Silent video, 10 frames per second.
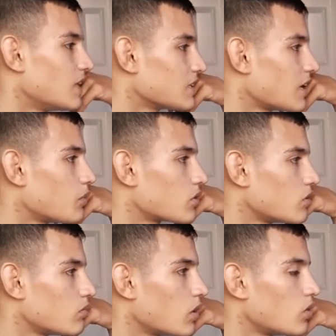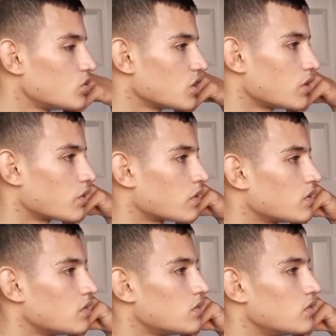ya sabemos que es un buen luchador.
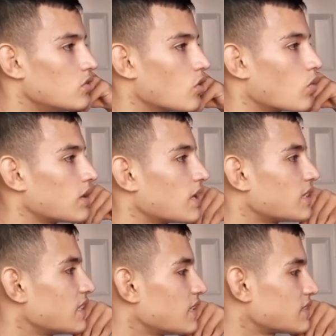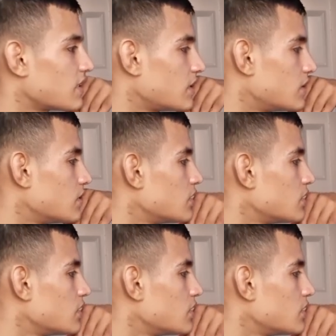No cualquiera llega hasta ahí.